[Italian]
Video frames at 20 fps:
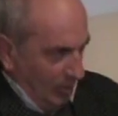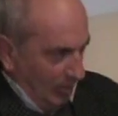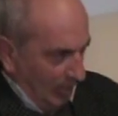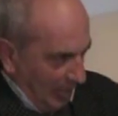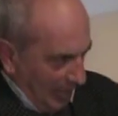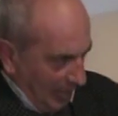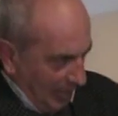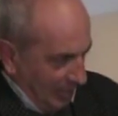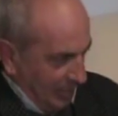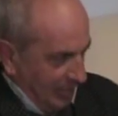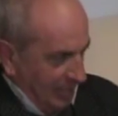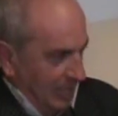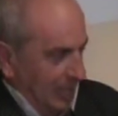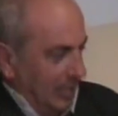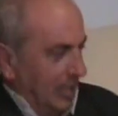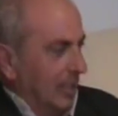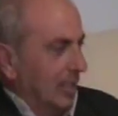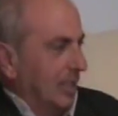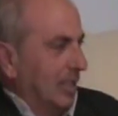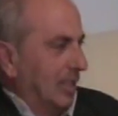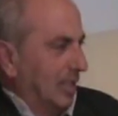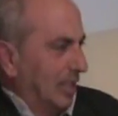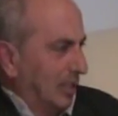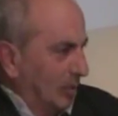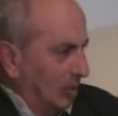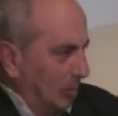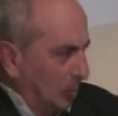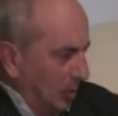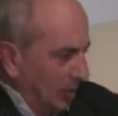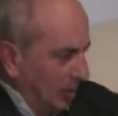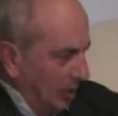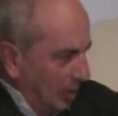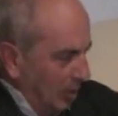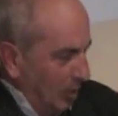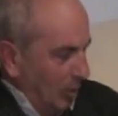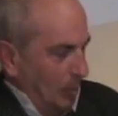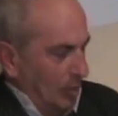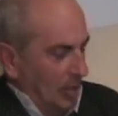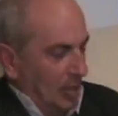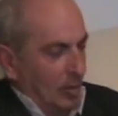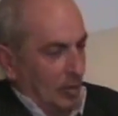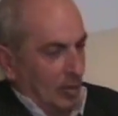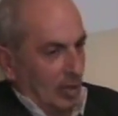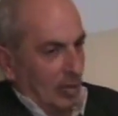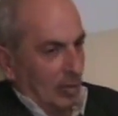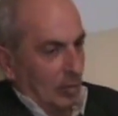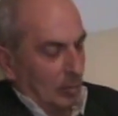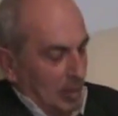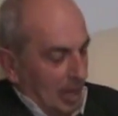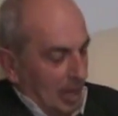di razza, che risponde al nome di Corrado